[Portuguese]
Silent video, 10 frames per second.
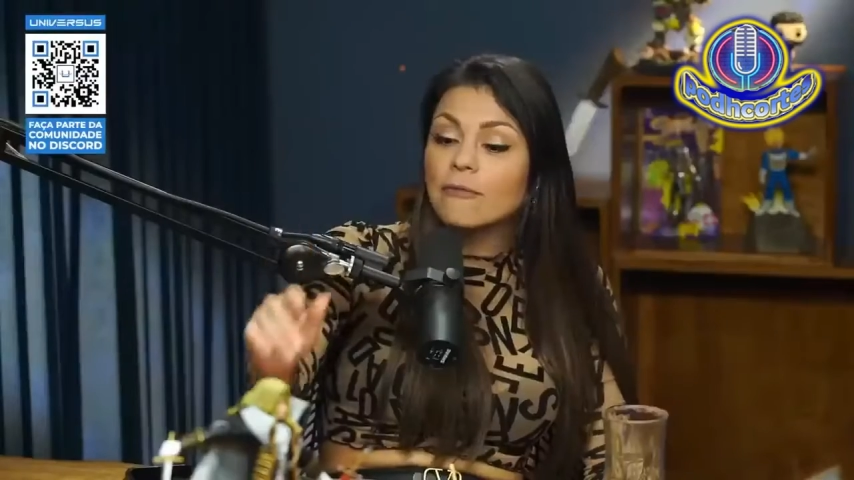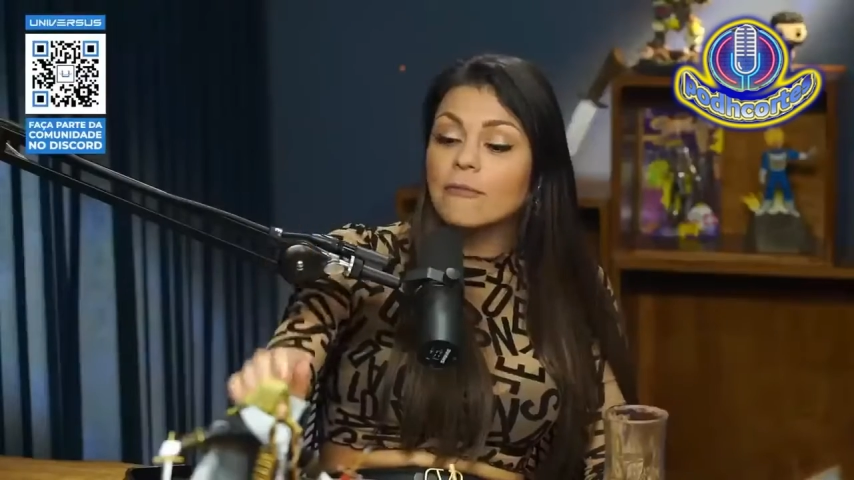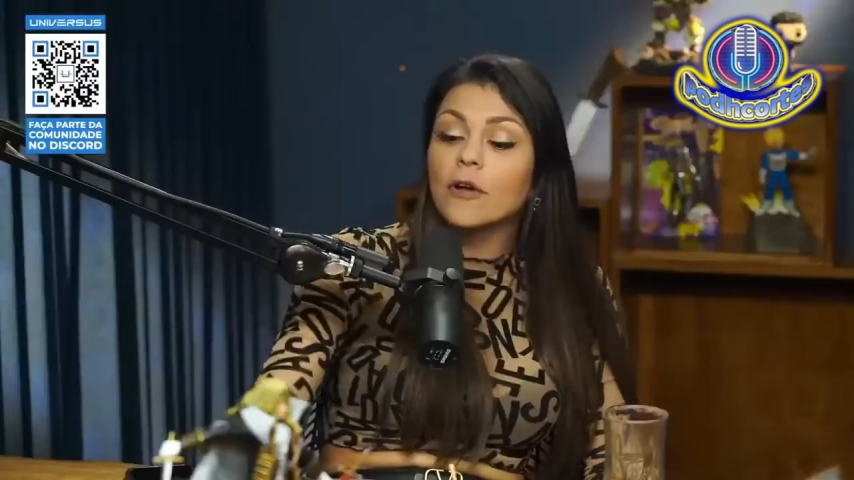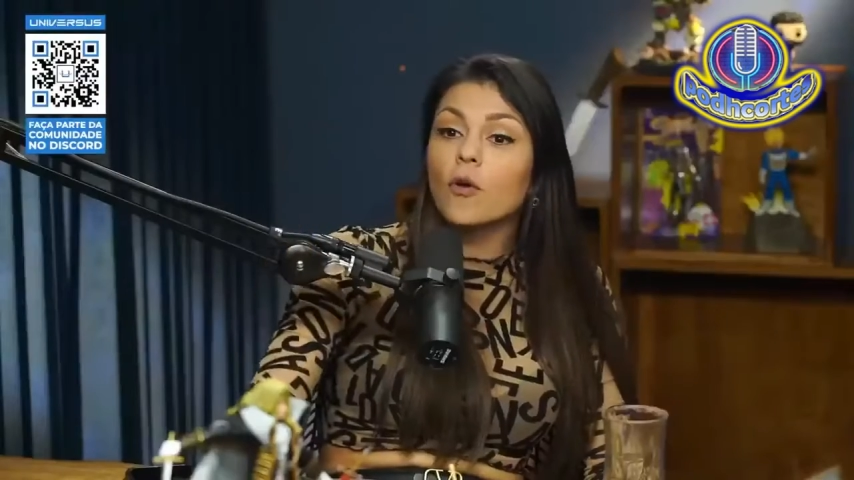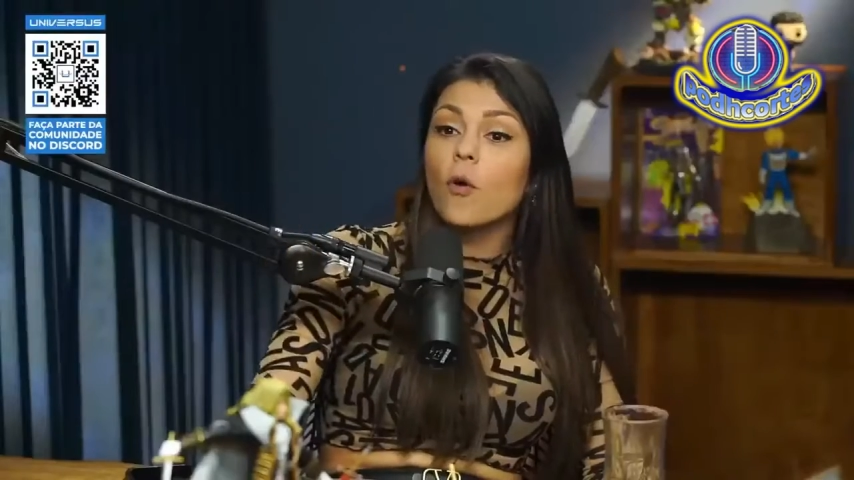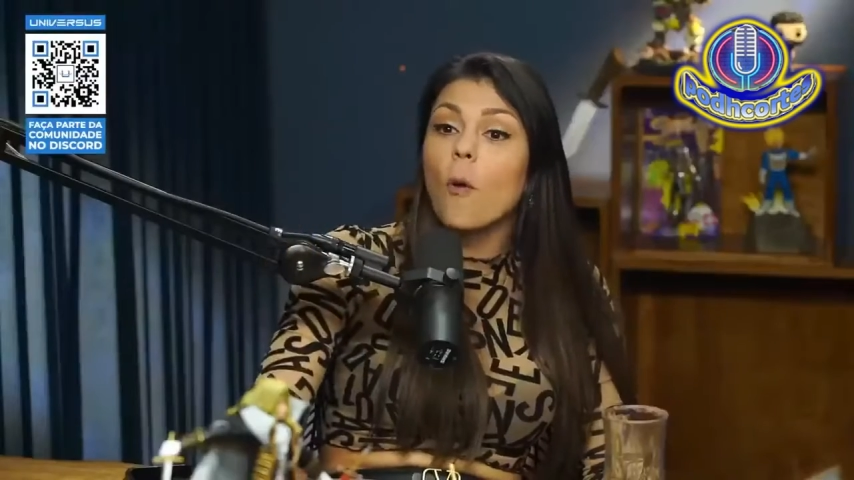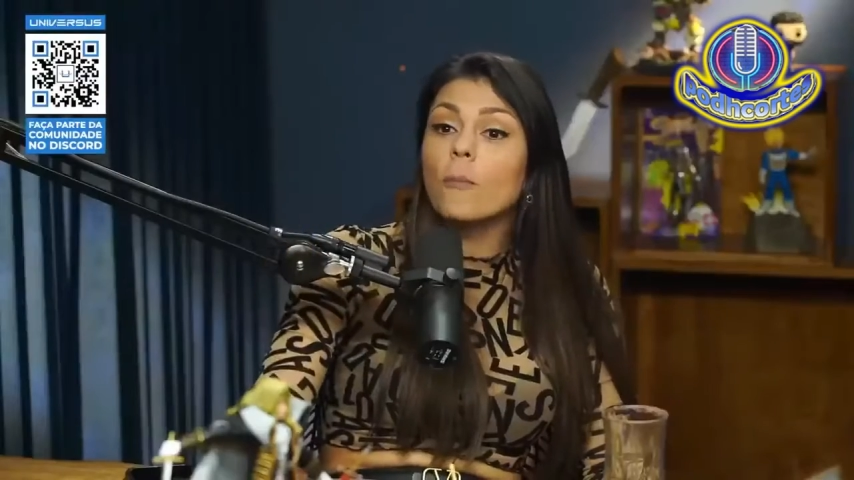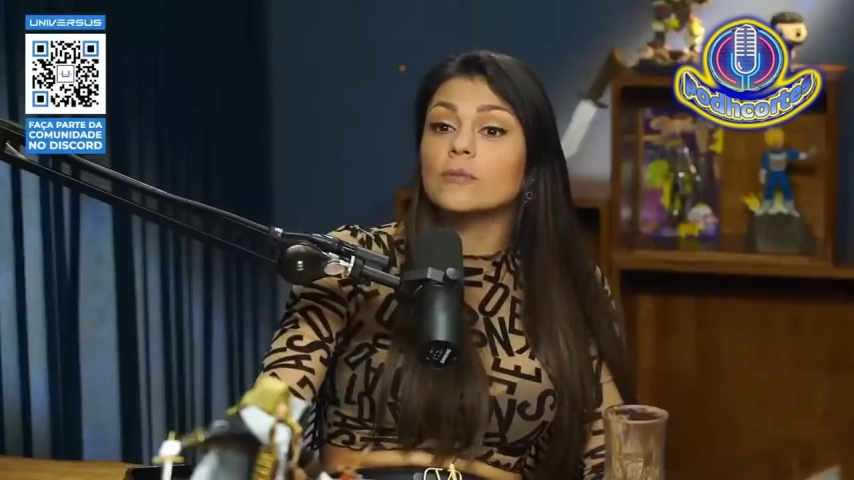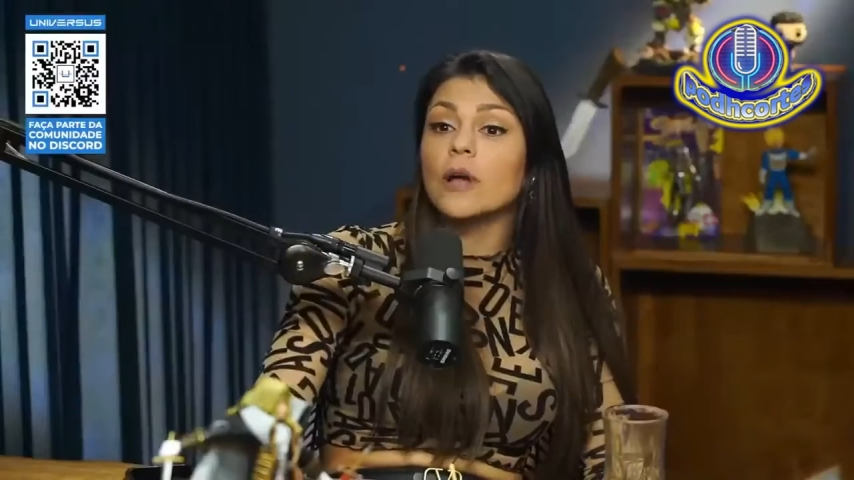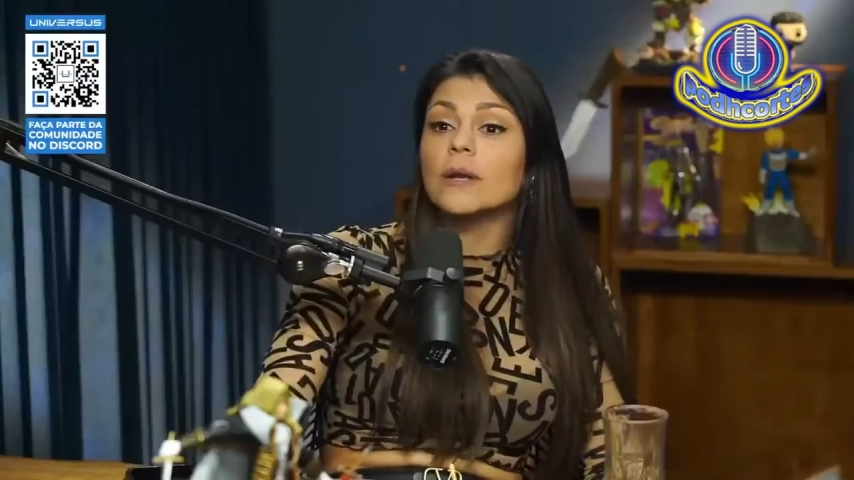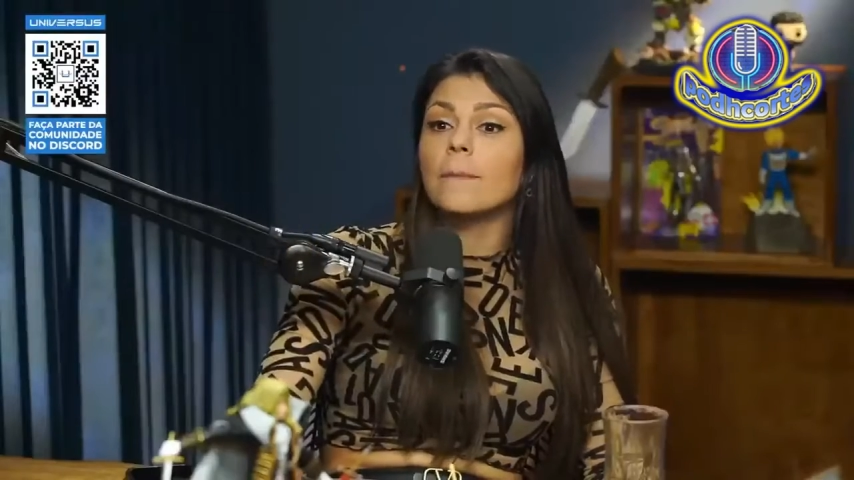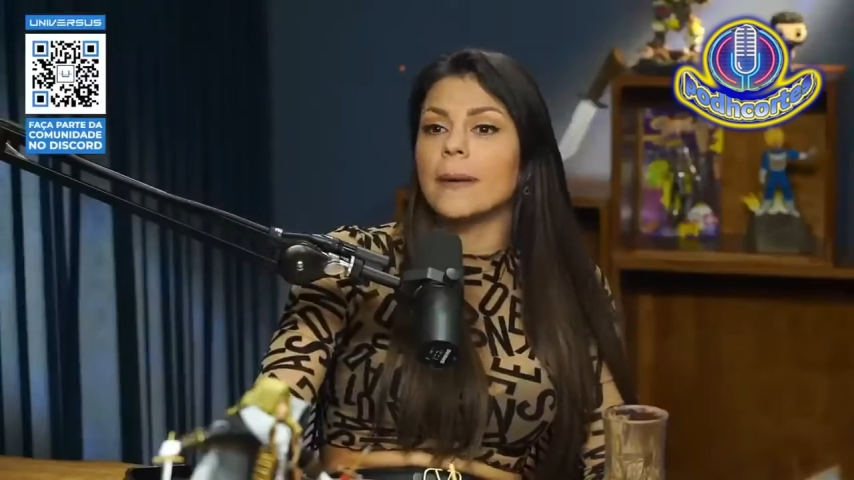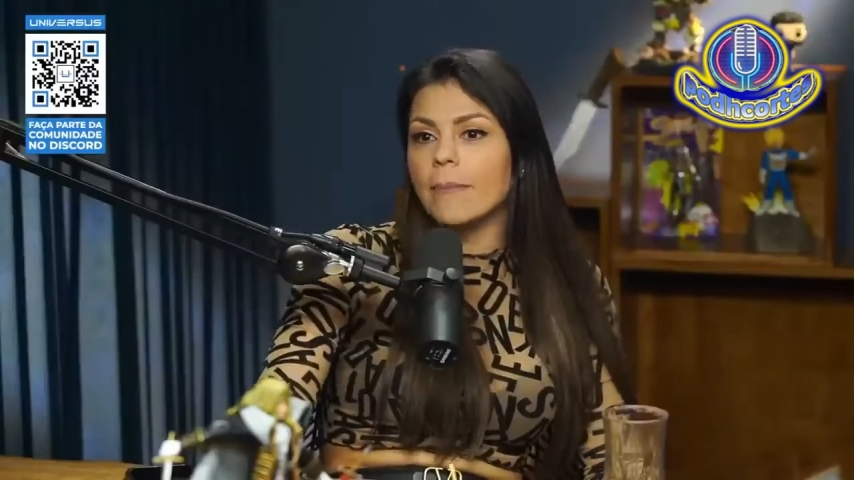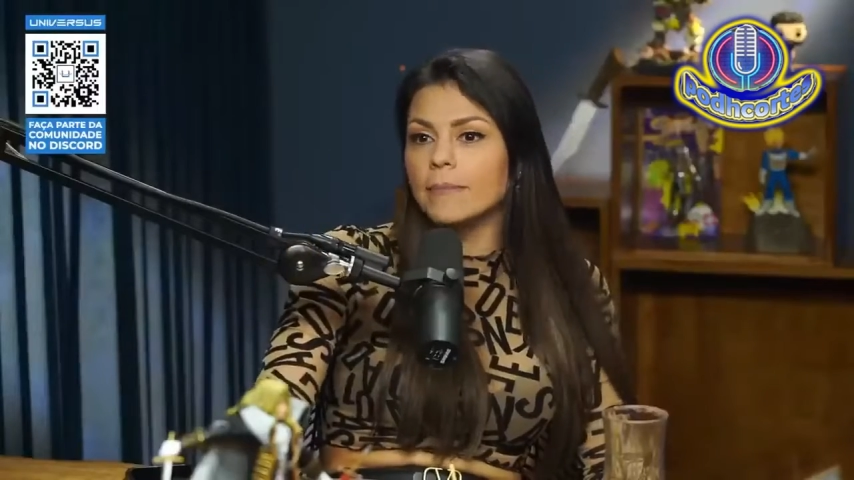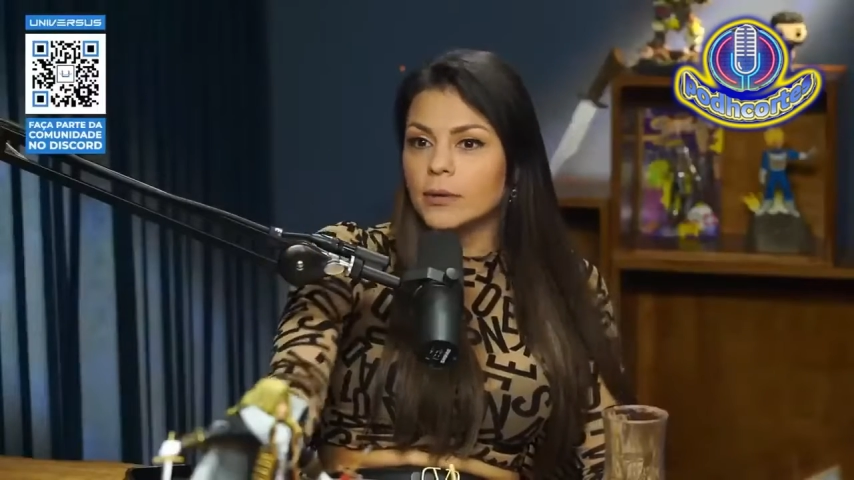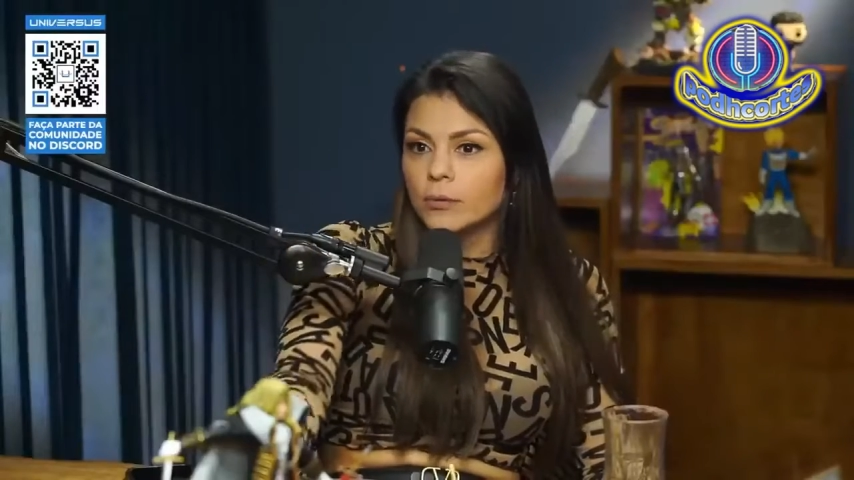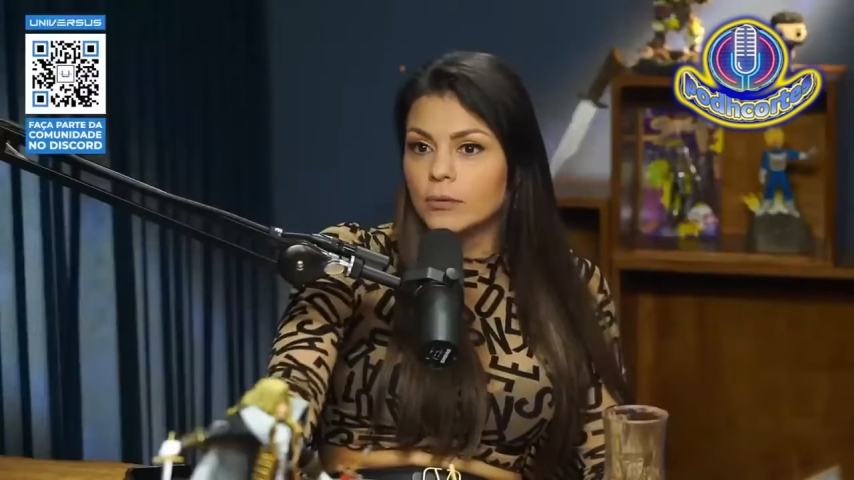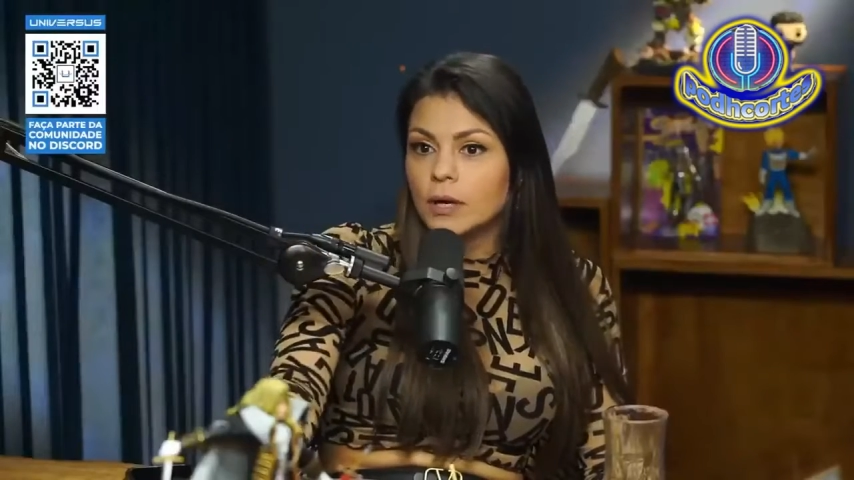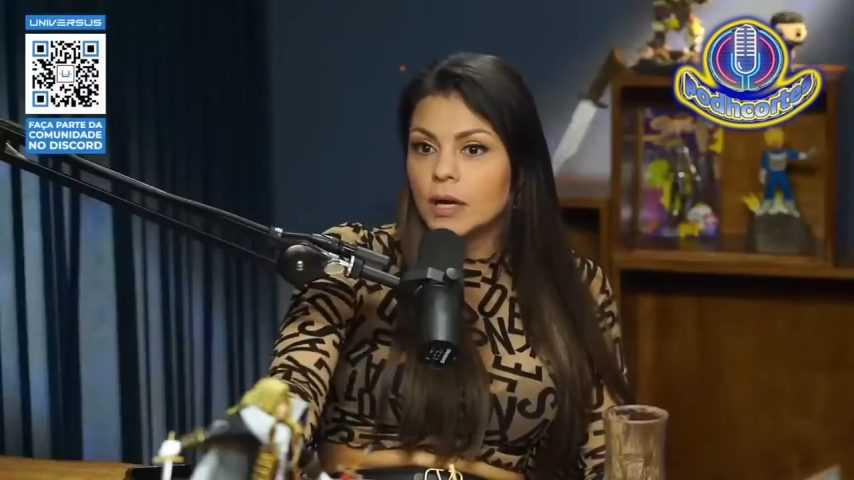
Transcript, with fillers: me falou: compra um tal de pra mil.